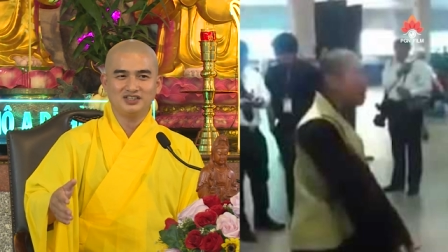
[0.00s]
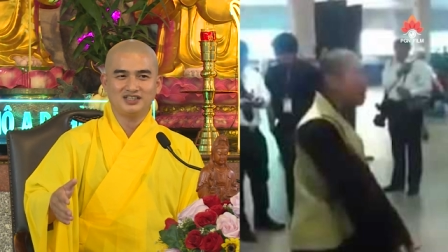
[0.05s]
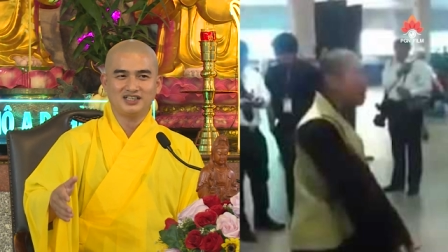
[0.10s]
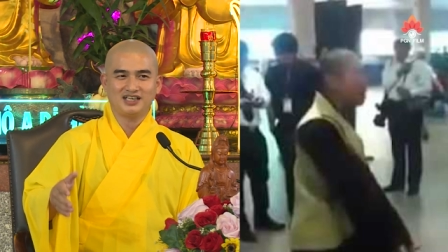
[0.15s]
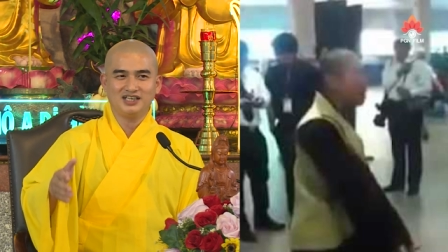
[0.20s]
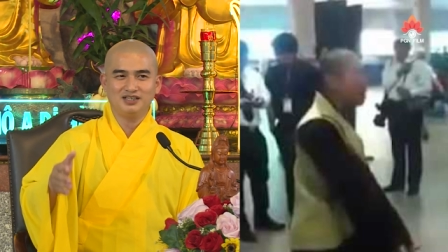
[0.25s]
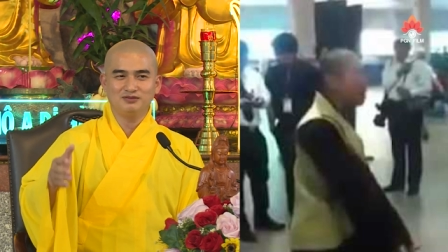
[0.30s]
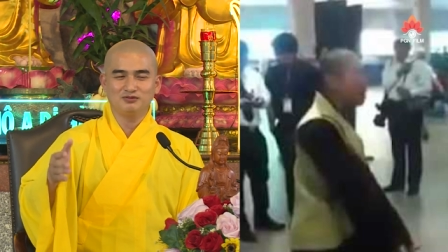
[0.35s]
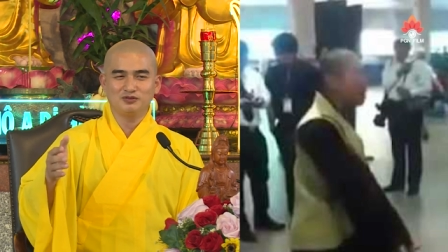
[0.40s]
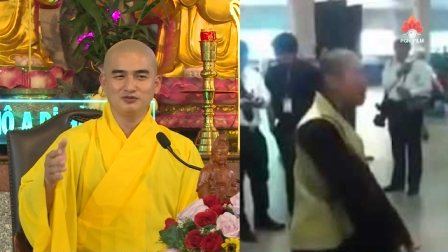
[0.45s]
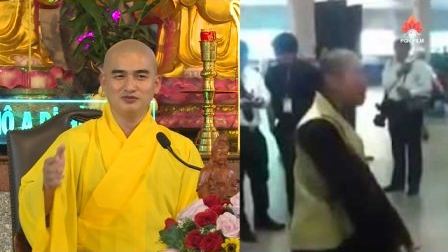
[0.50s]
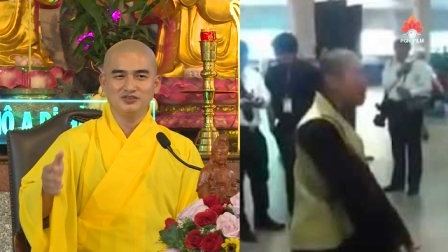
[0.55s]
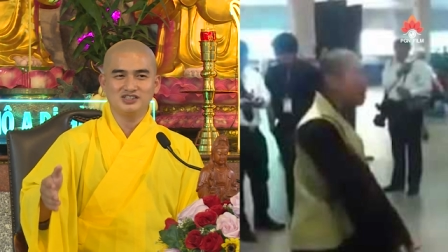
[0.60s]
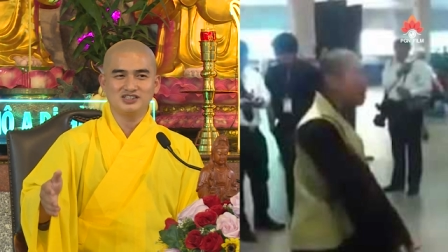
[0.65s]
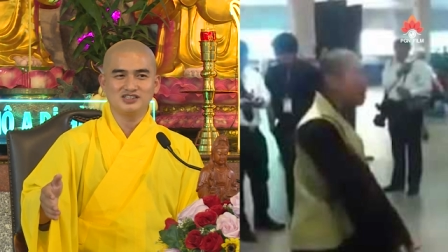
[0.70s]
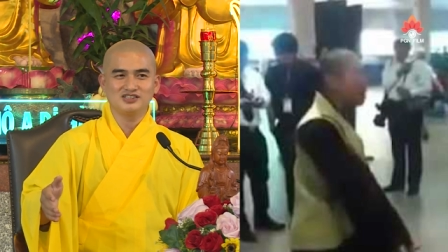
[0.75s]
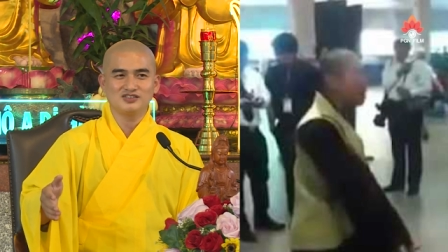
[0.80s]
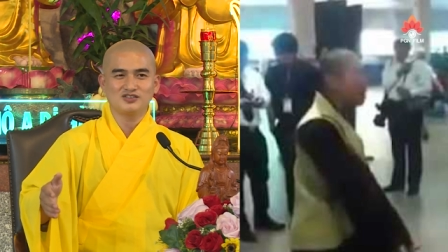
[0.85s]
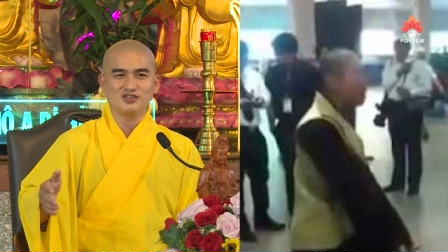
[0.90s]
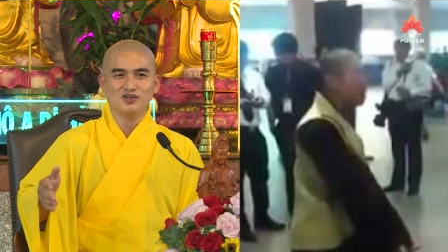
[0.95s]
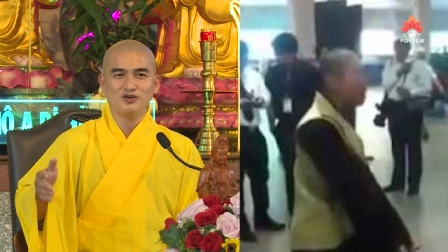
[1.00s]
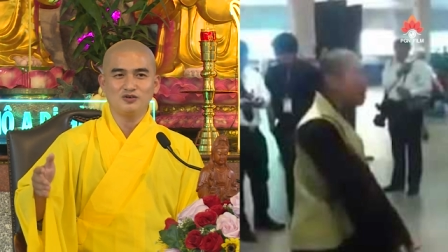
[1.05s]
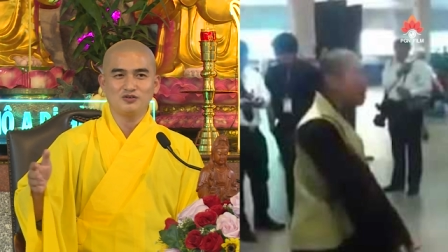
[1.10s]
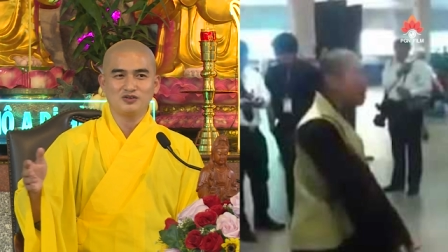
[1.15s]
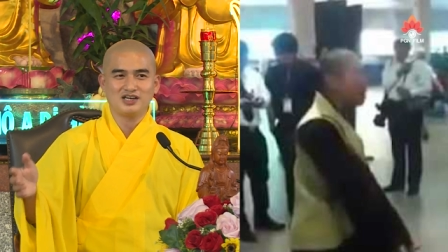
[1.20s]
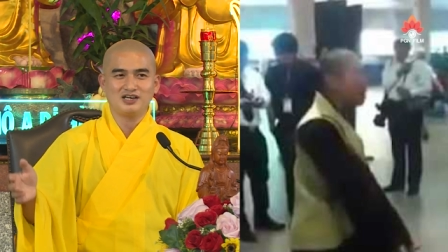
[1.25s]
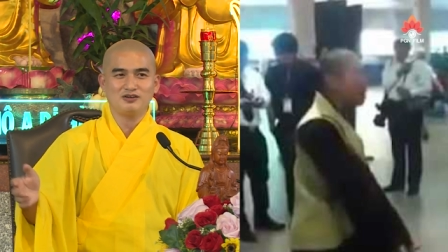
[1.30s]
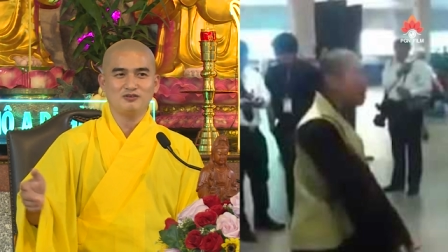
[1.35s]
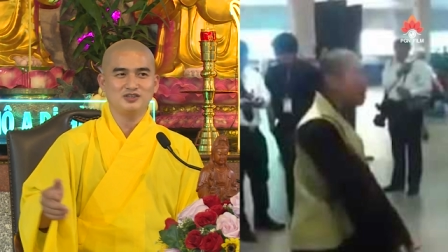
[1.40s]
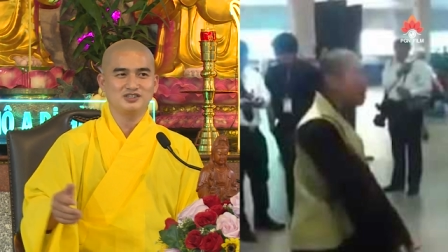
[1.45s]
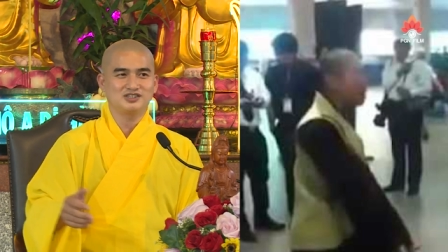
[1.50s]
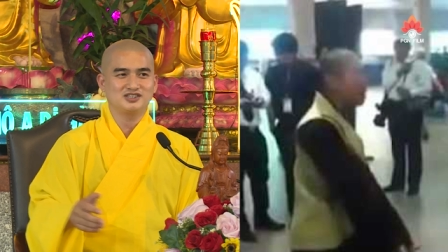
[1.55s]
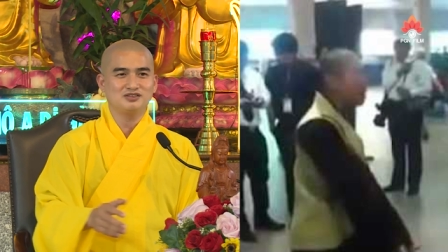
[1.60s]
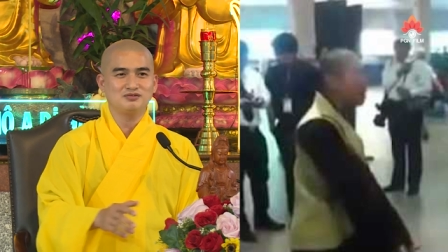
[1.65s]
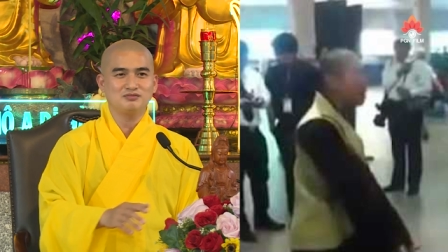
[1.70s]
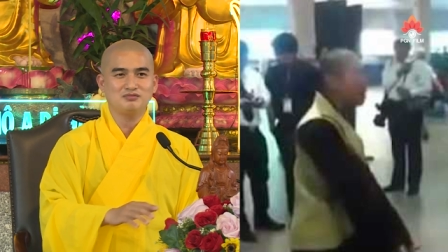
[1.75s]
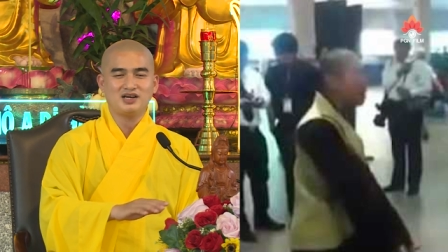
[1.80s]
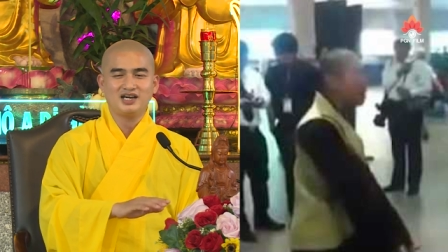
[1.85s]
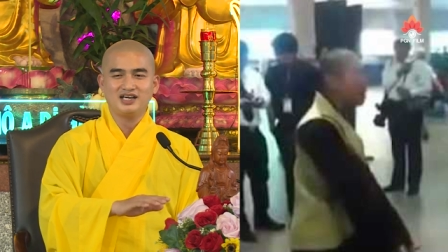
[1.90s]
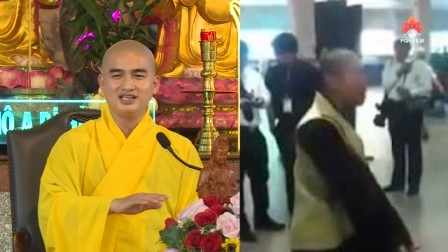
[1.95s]
vị thầy một vị sư cô ra ngoài
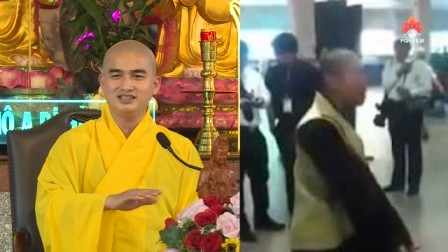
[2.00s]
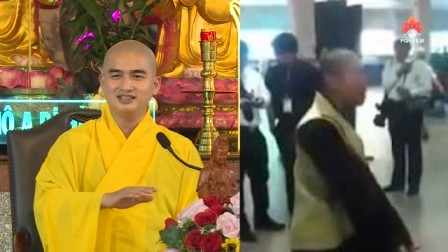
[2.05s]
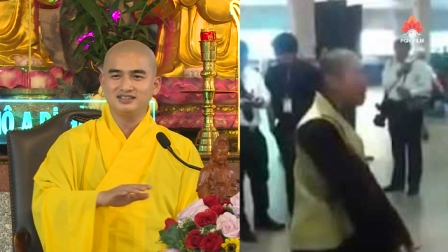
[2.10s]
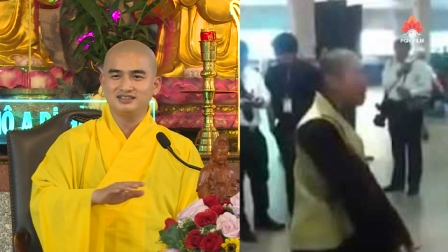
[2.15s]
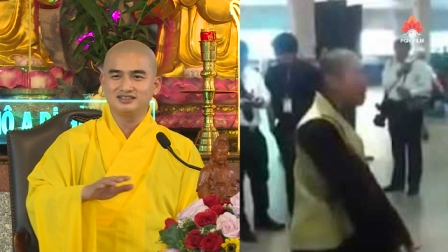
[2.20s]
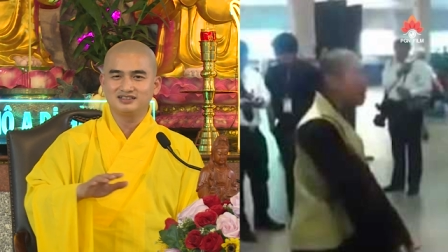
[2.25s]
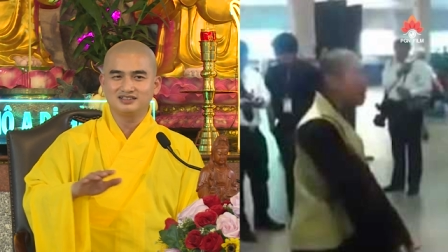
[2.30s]
sân bay